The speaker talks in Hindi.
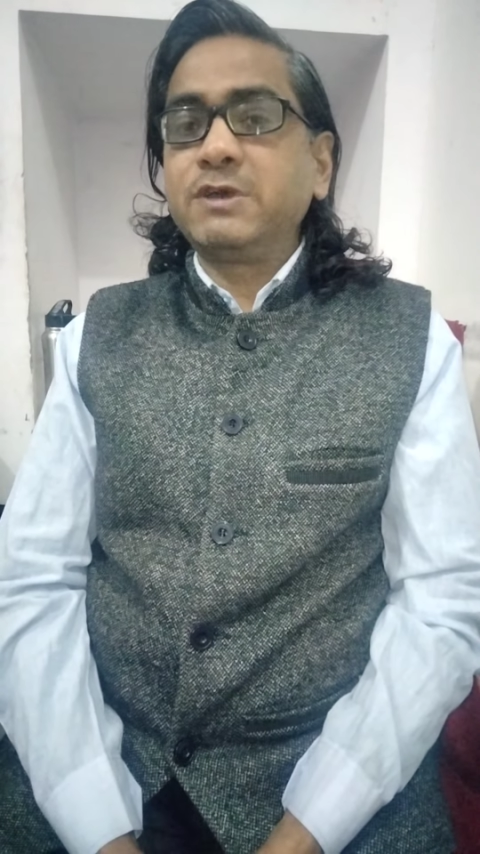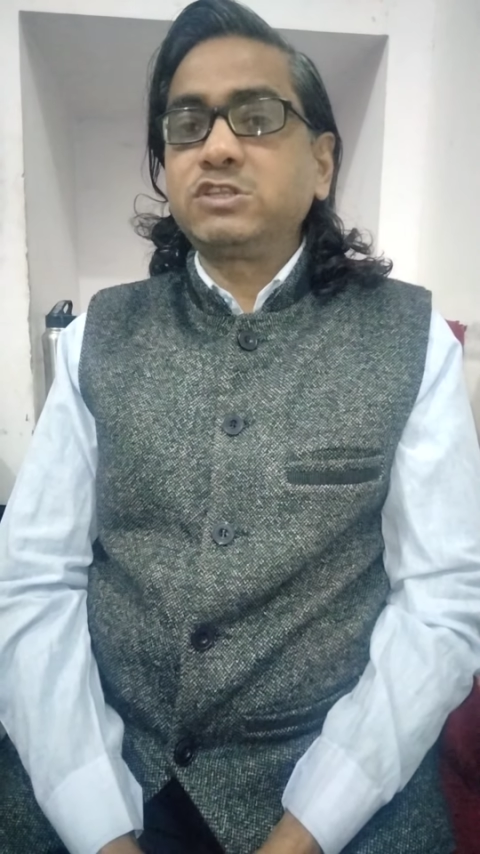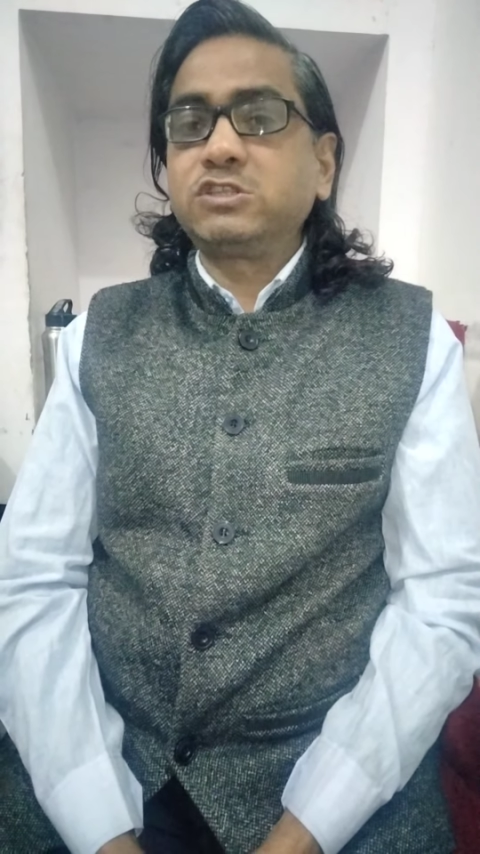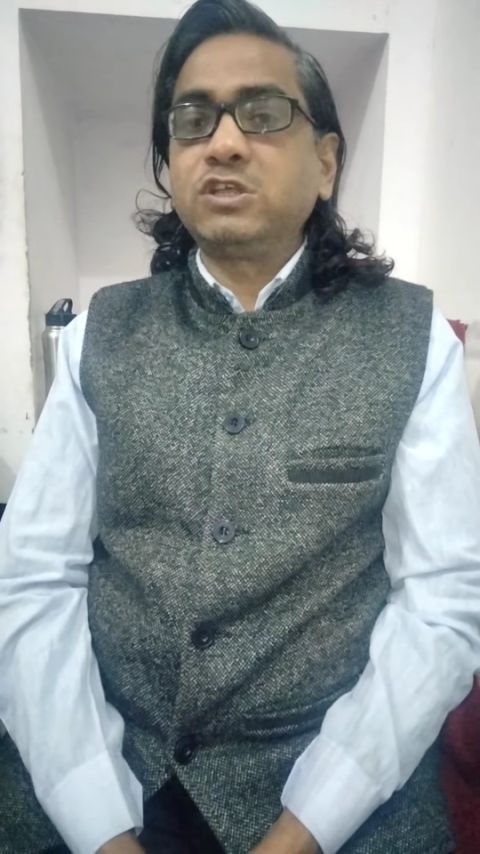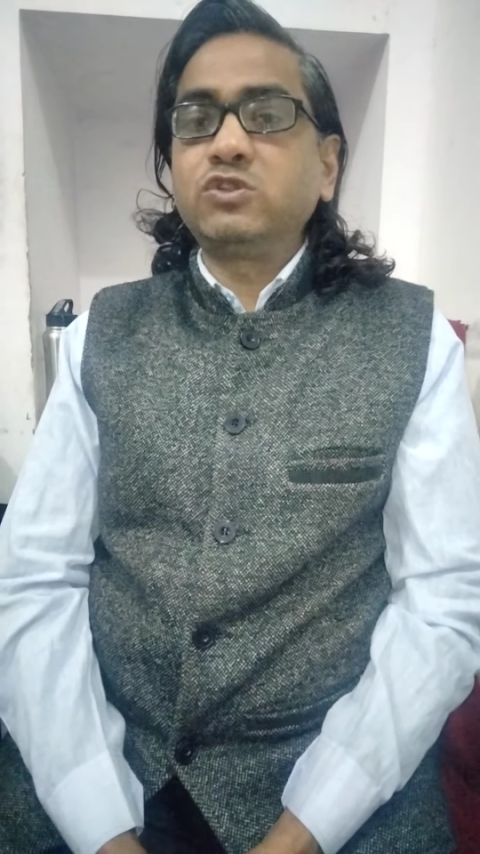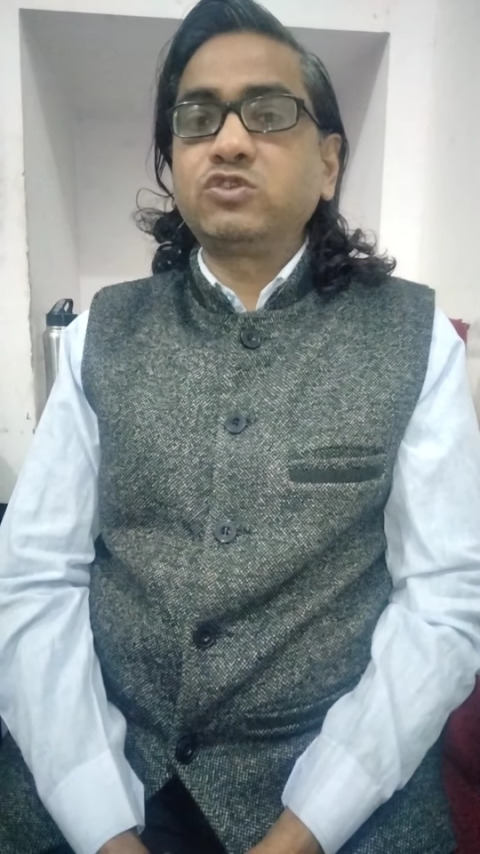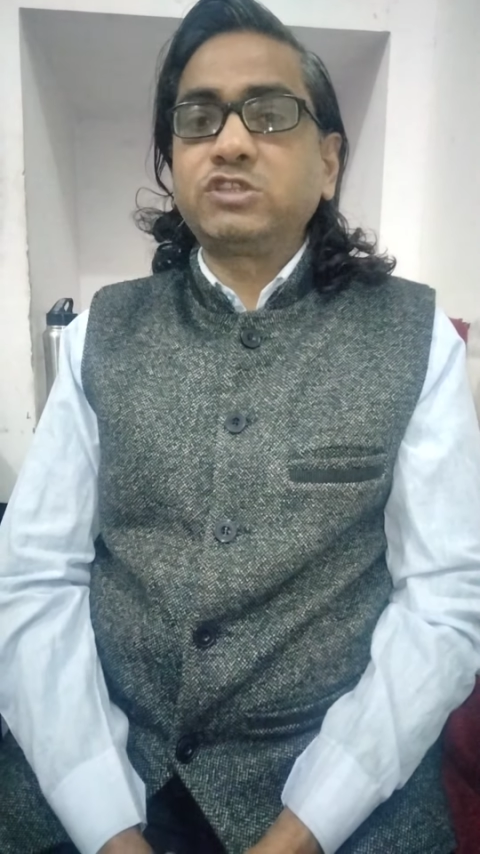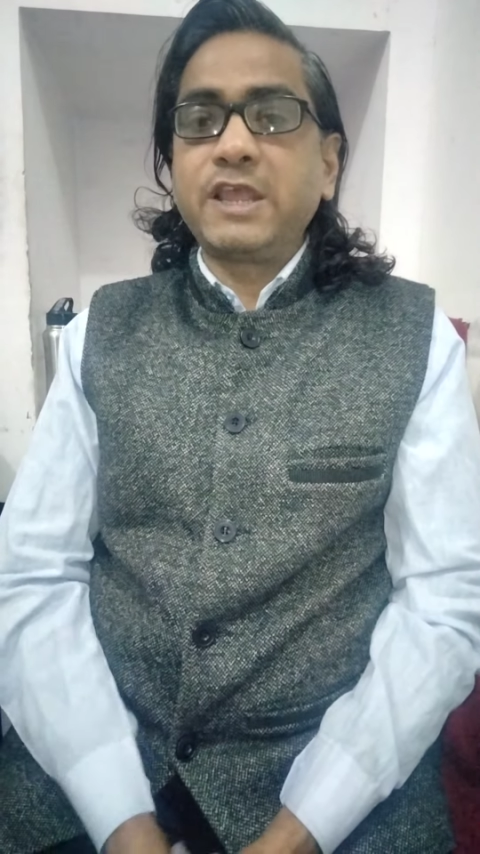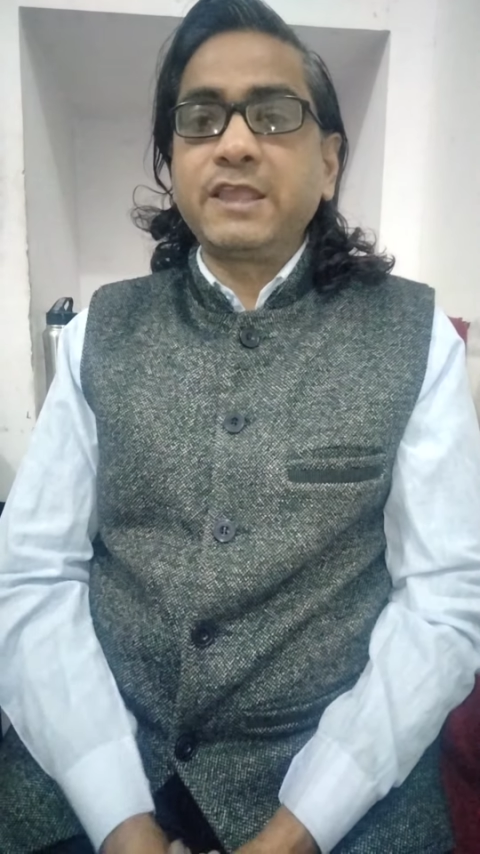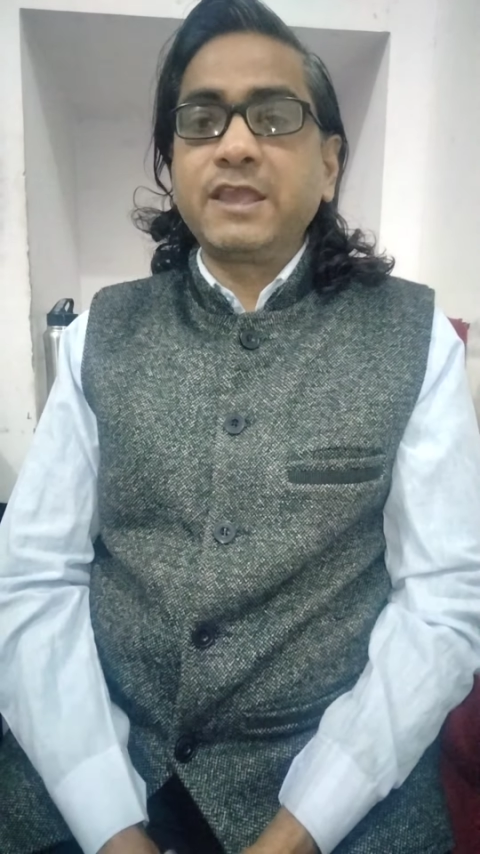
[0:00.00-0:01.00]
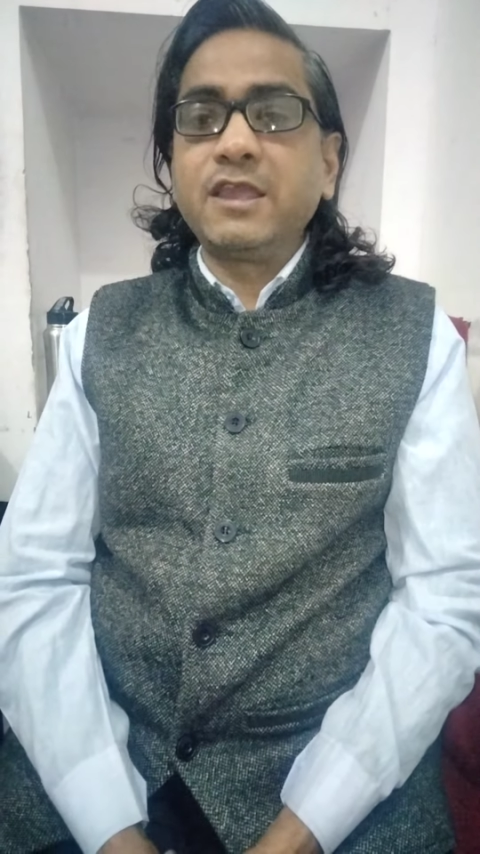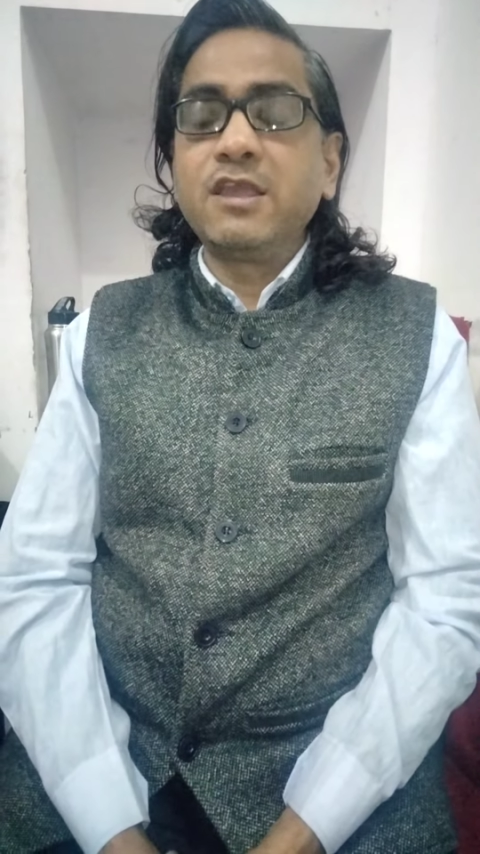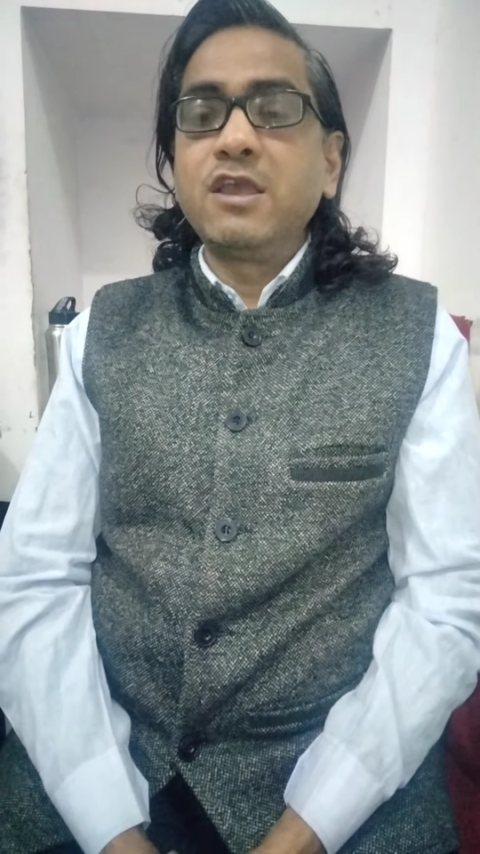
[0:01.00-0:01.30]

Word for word: मस्त तंदुरुस्त रहेंगे